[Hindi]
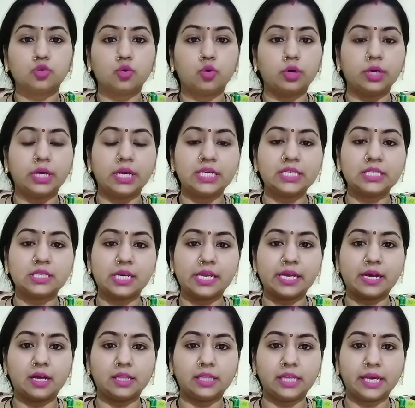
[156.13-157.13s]
तो इस
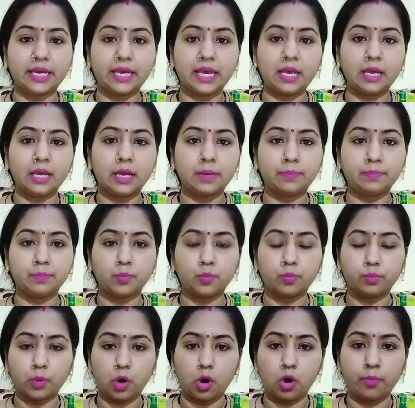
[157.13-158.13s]
तरह का देखिए ये
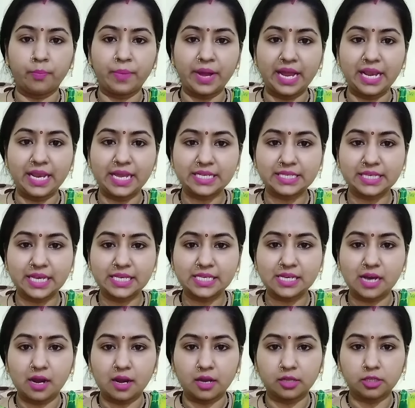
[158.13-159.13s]
और पहले से ही
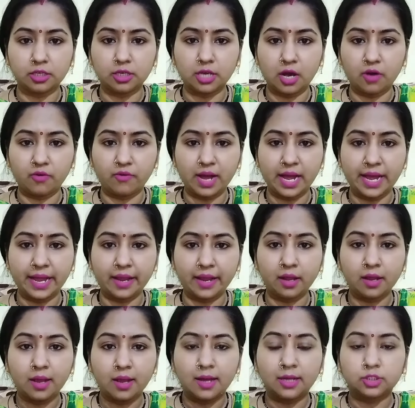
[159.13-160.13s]
सारा दिया हुआ है
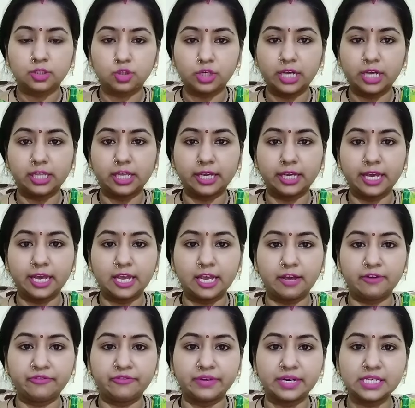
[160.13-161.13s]
तो ये
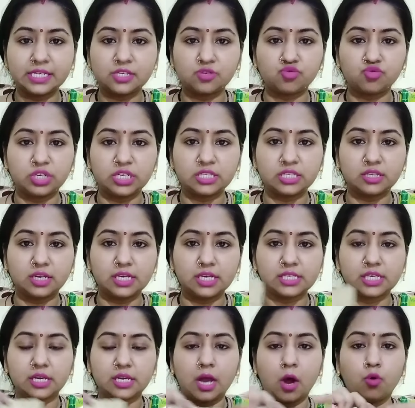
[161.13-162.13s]
देखिए ये फर्स्ट इस
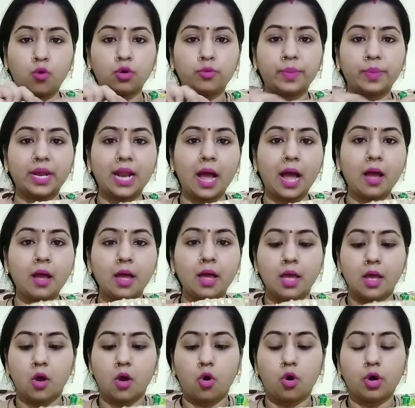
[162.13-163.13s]
तरह से राउंड पे रहा
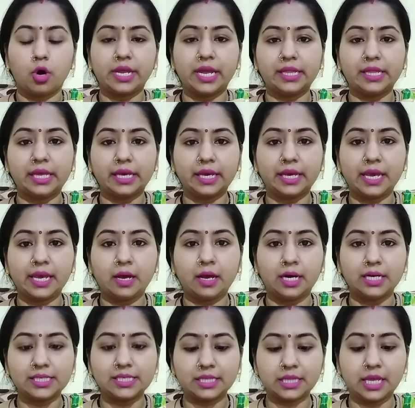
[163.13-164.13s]
और ये देखिए
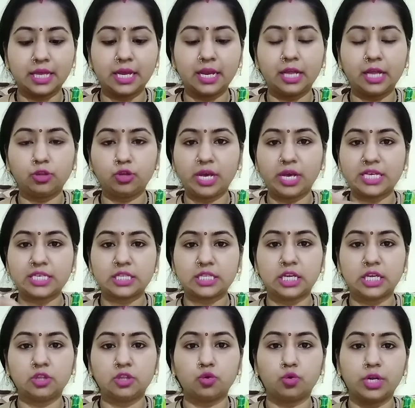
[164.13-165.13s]
आस्तीन है तो ये
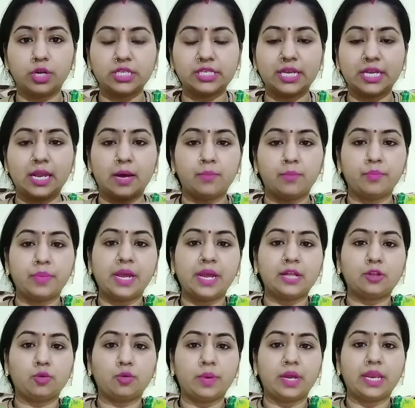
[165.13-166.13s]
आस्तीन थोड़ी सी लंबी
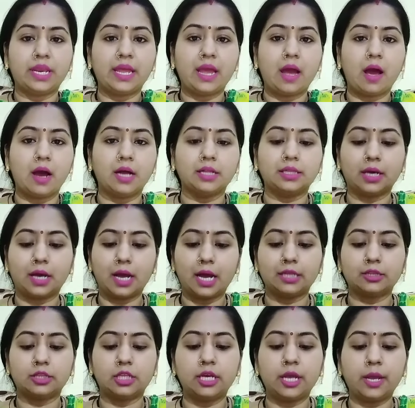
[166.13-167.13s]
है तो मेरे यहाँ तक
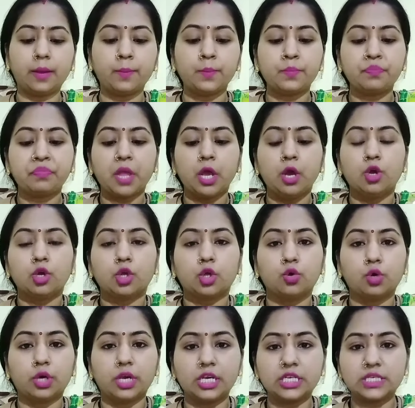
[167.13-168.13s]
आती हैं
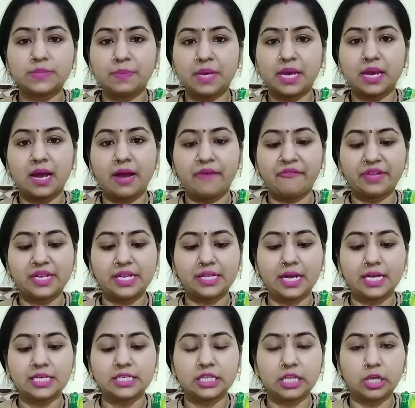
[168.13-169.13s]
क्योंकि इसमें काफ़ी
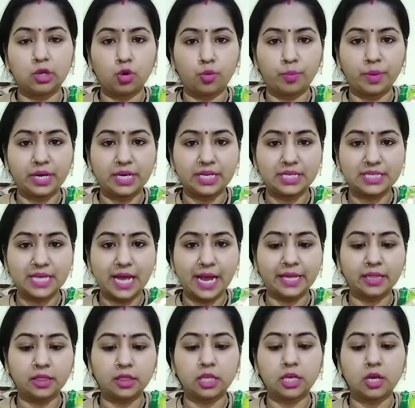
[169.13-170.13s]
ज़्यादा आस्तीनों में
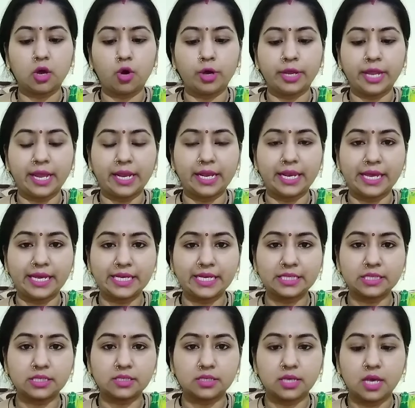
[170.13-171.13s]
डिज़ाइन थी और ये
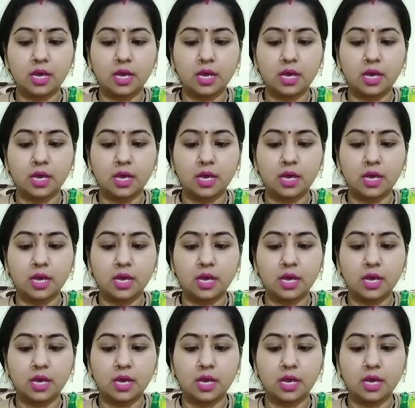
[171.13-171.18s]
लेस